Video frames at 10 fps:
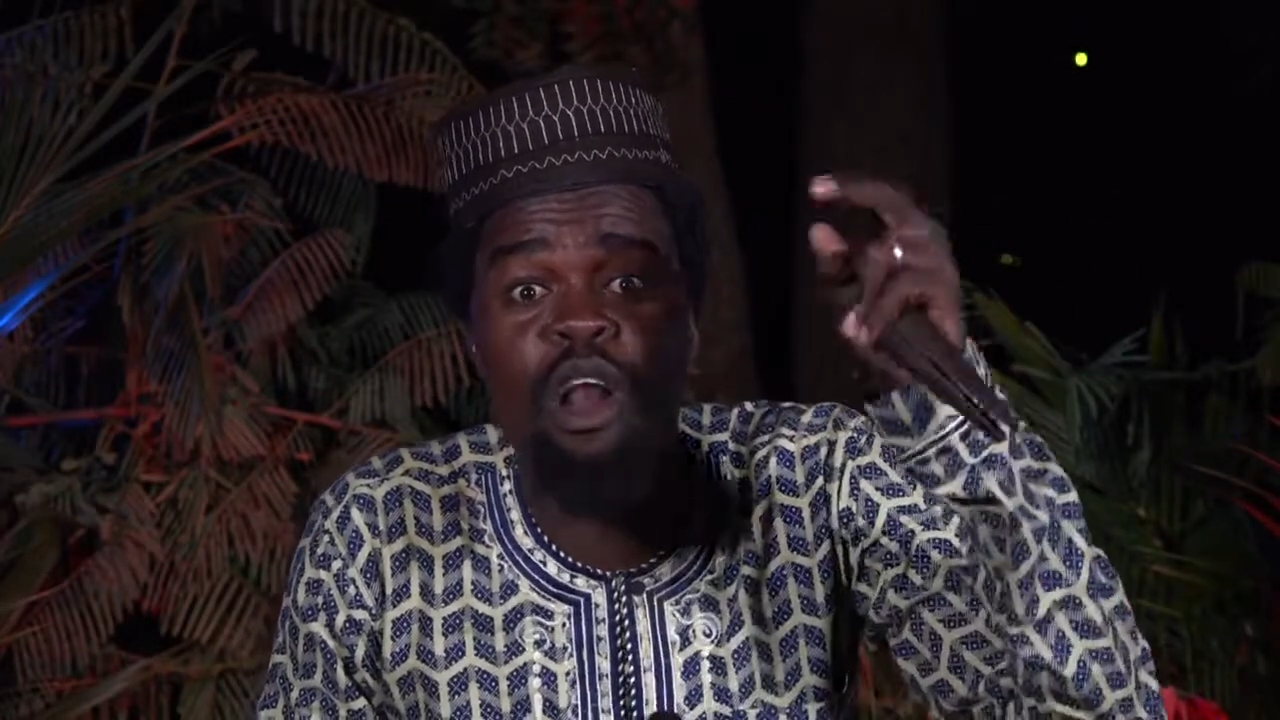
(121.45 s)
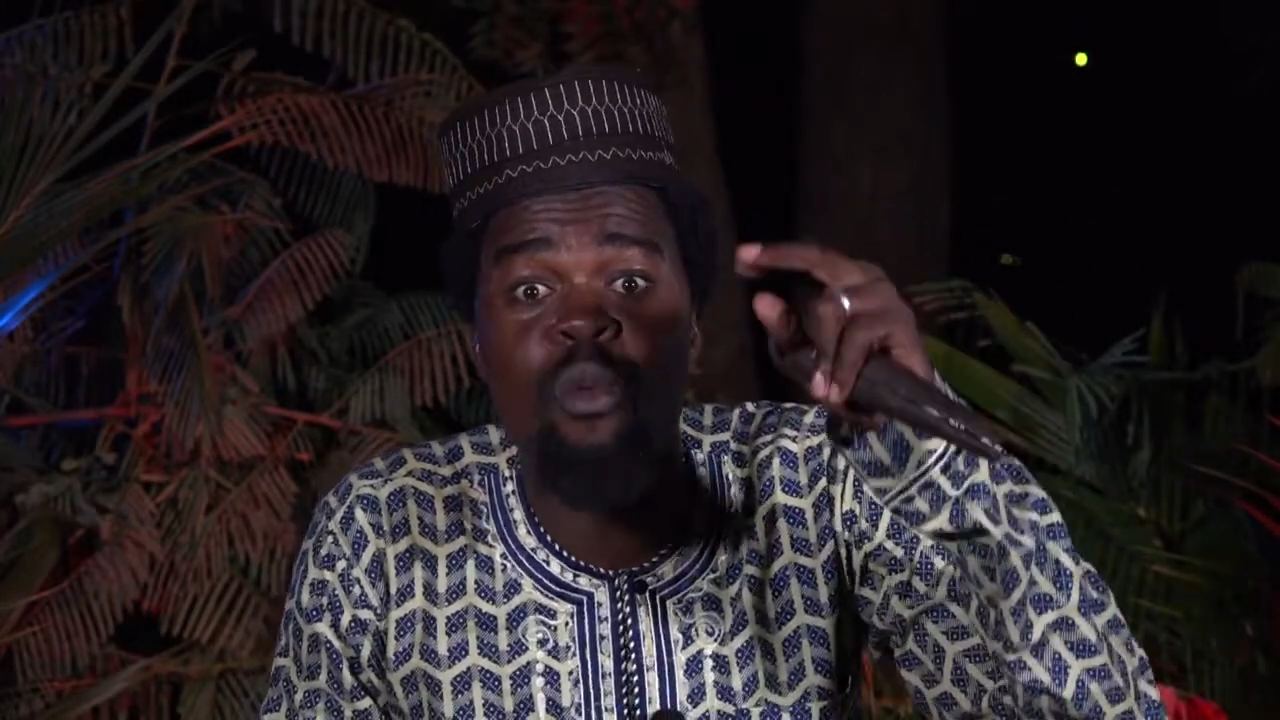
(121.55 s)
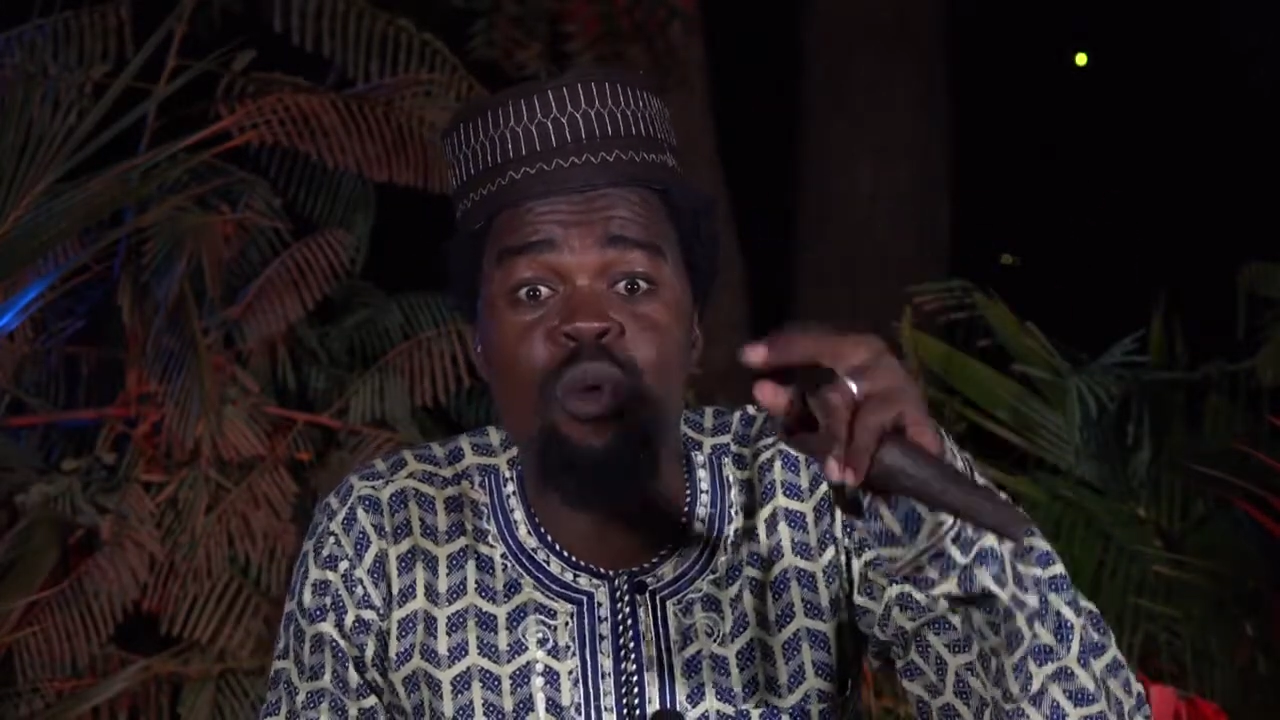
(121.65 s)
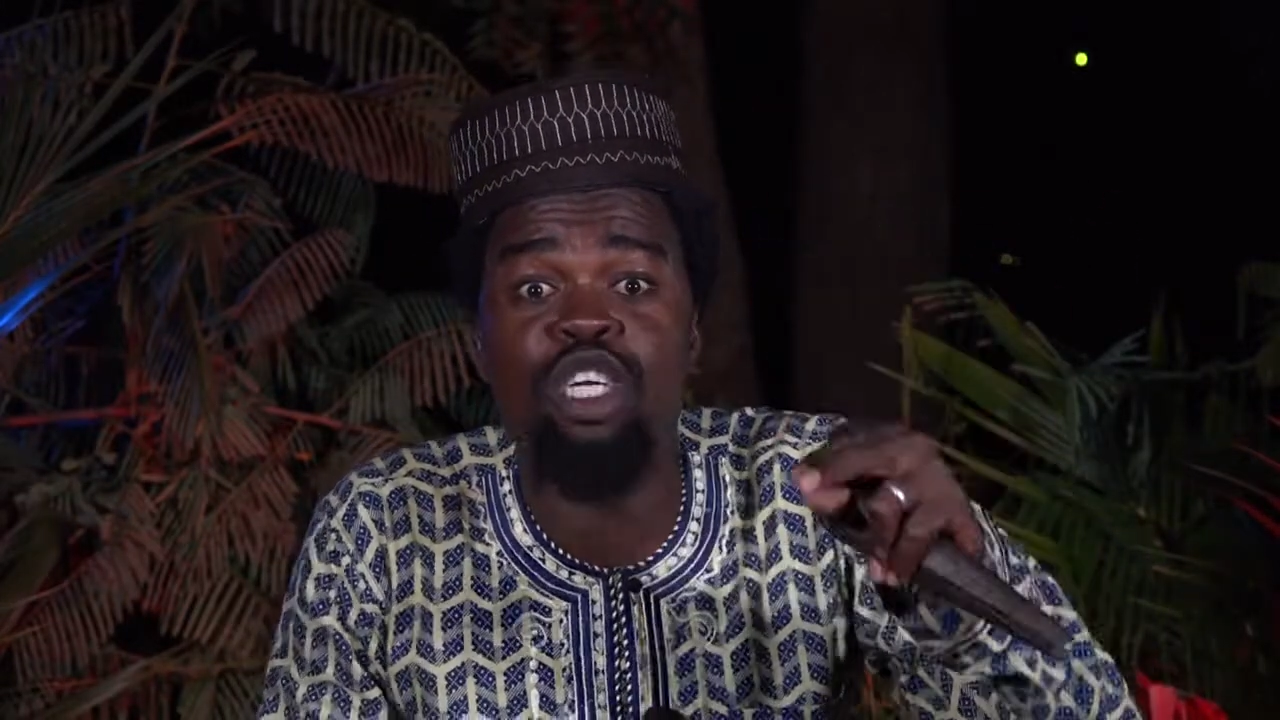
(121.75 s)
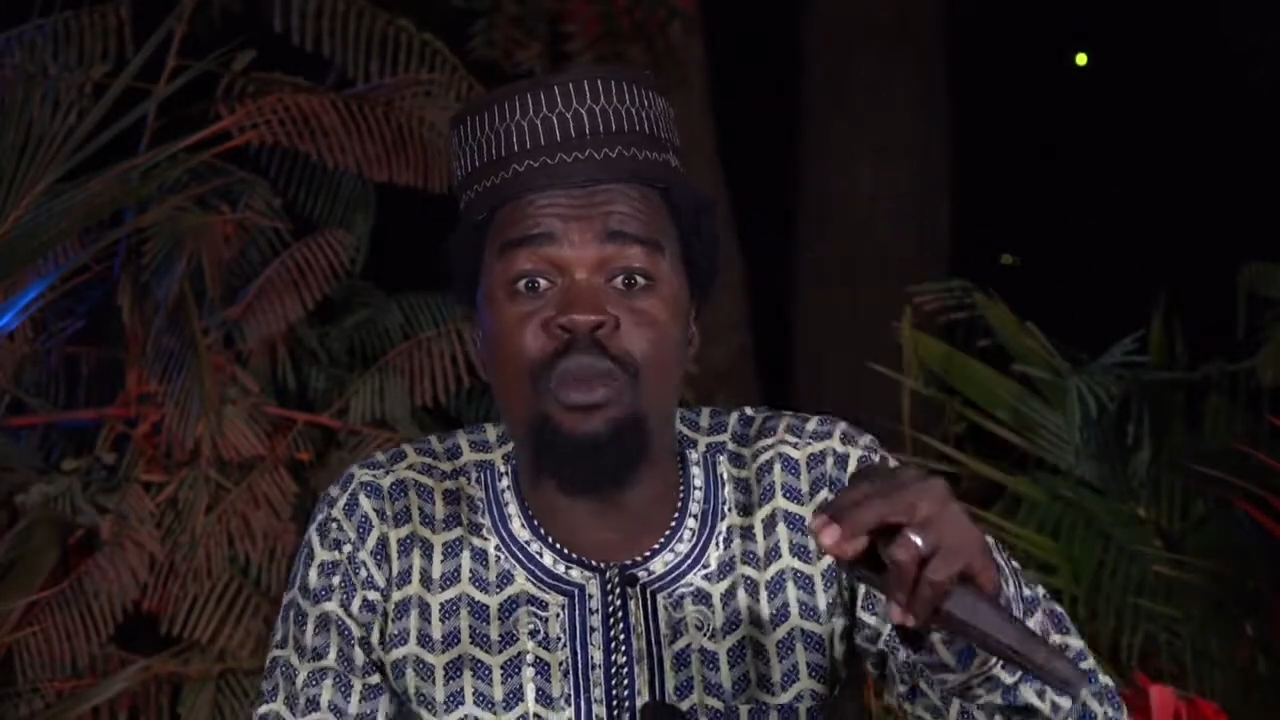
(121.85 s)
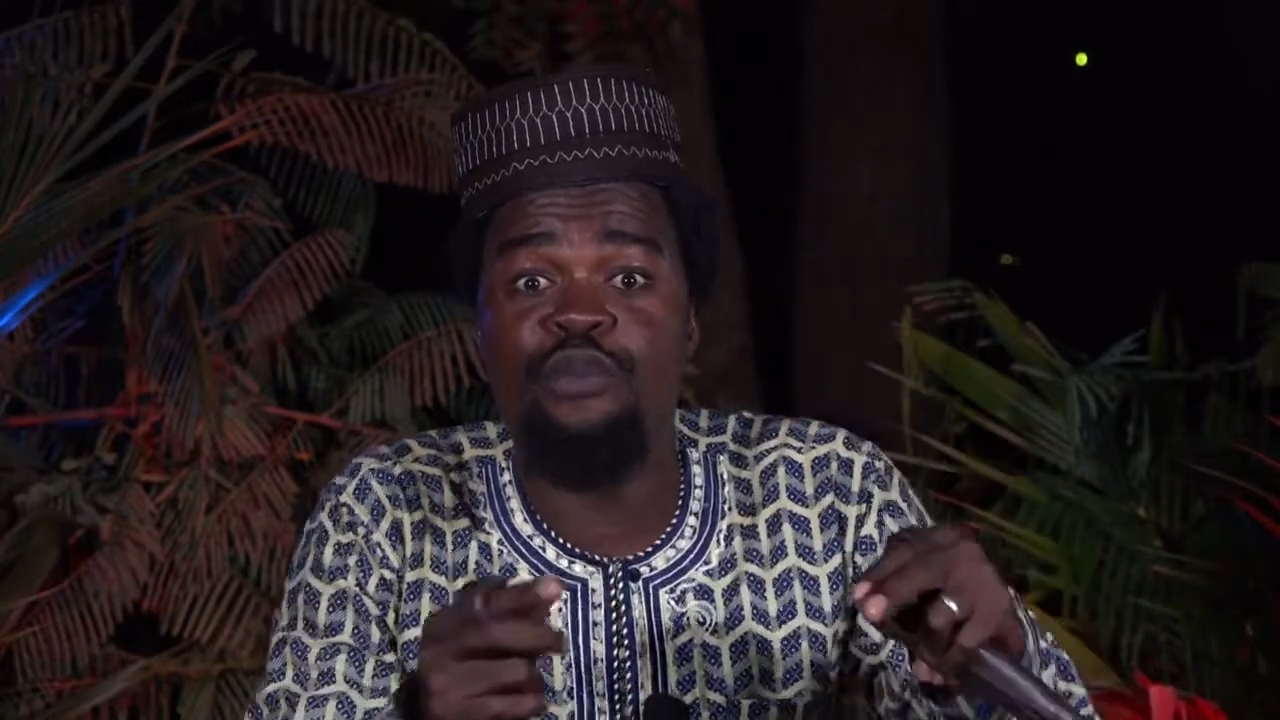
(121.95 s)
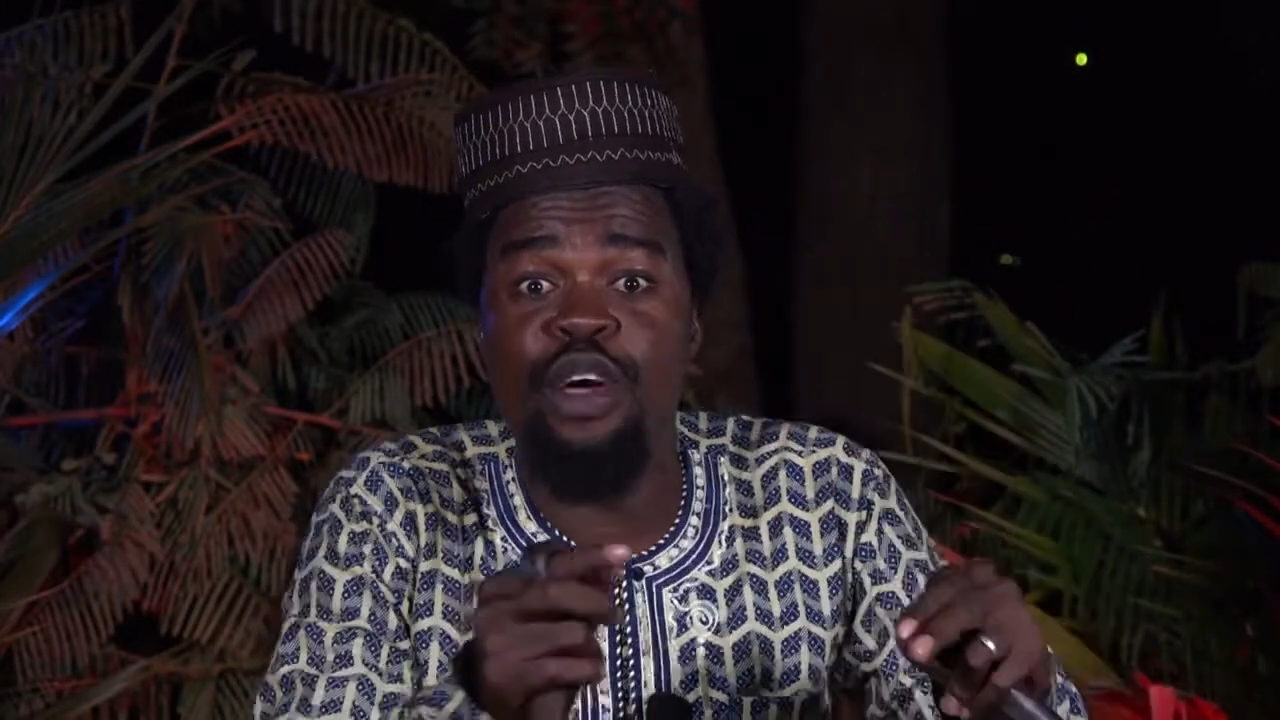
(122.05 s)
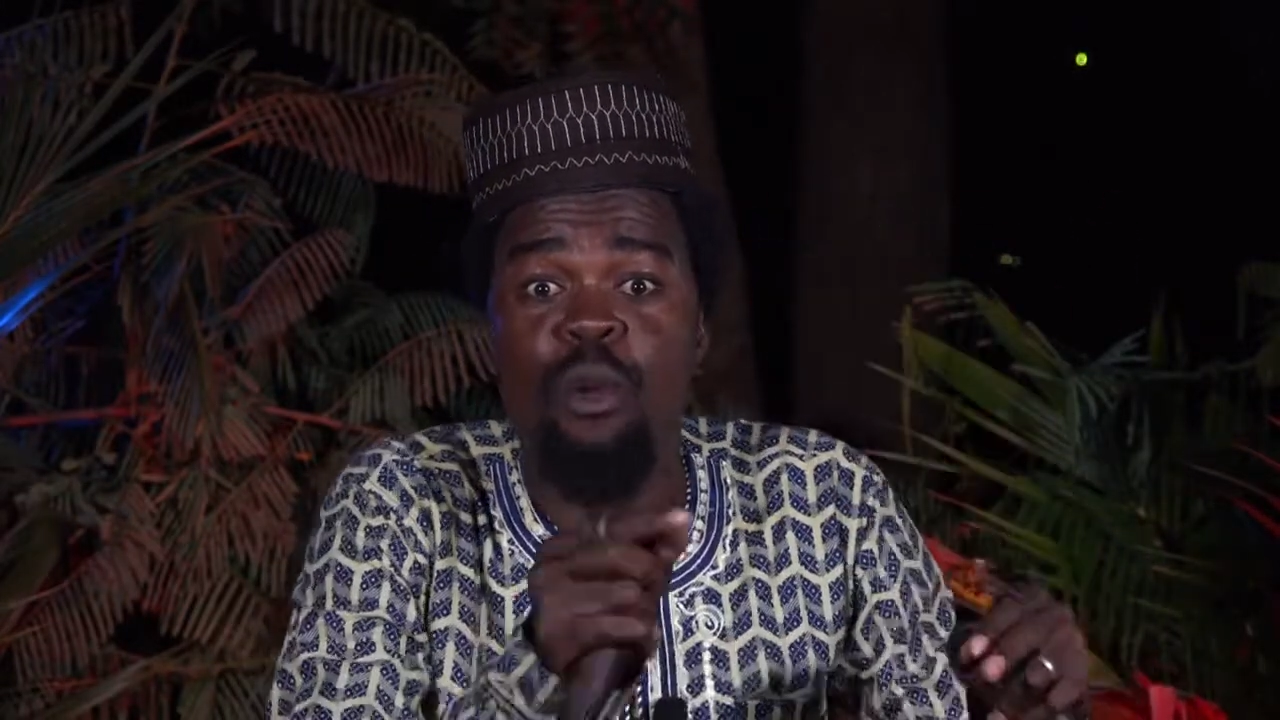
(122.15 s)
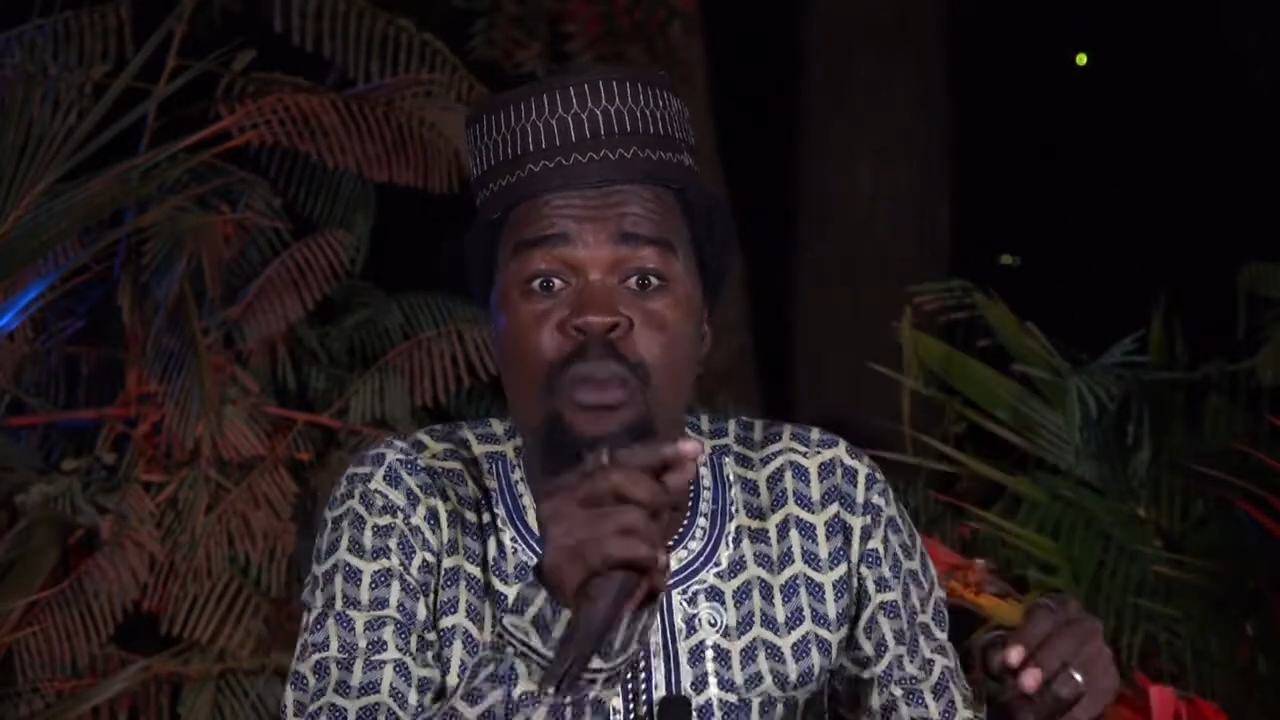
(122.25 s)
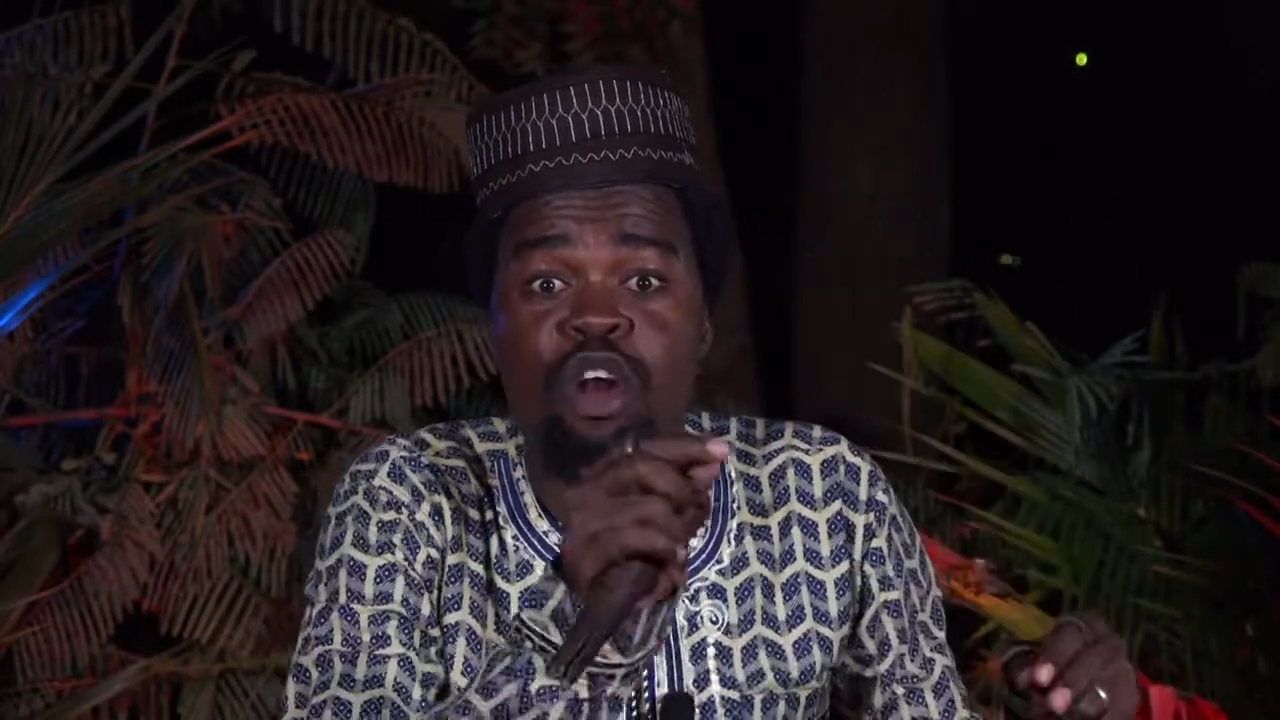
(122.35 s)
Alors moi, je me fais le